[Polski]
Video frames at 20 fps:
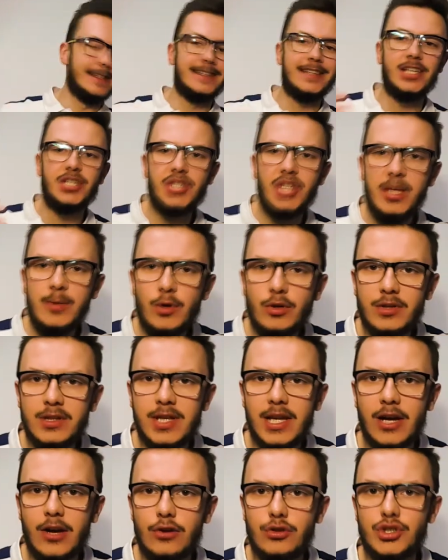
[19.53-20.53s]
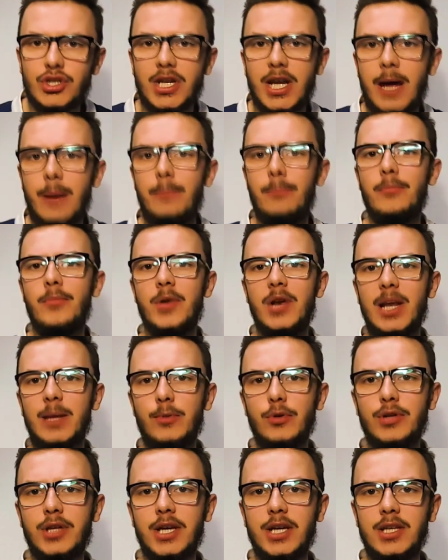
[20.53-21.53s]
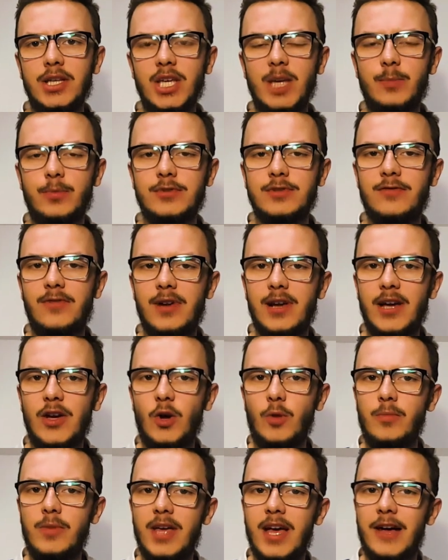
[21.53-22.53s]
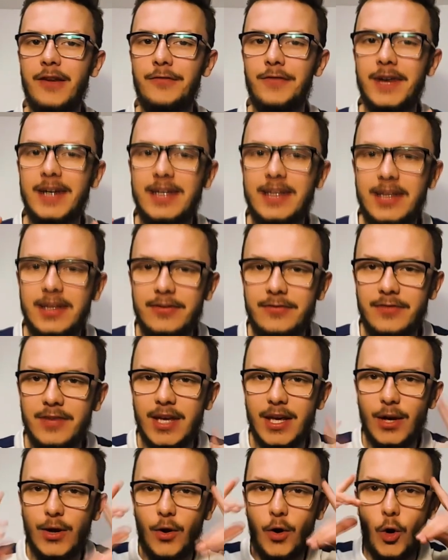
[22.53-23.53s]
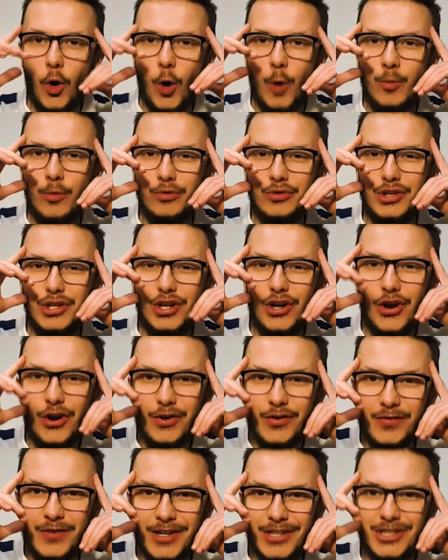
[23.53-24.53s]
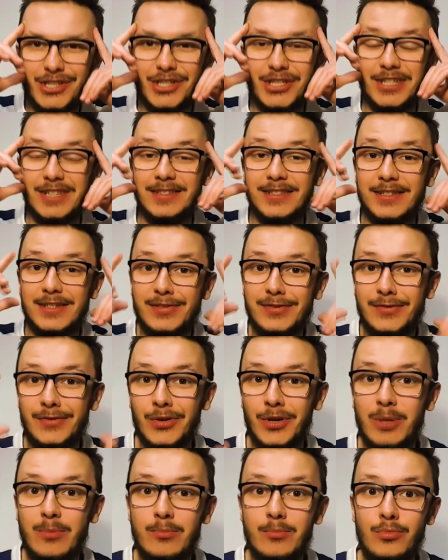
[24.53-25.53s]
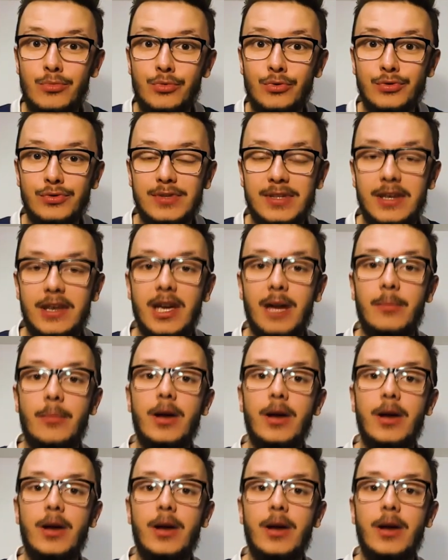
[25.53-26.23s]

Zacznijmy od tego, że mnemotechniki pozwalają mi efektywnie komunikować się ze swoim mózgiem.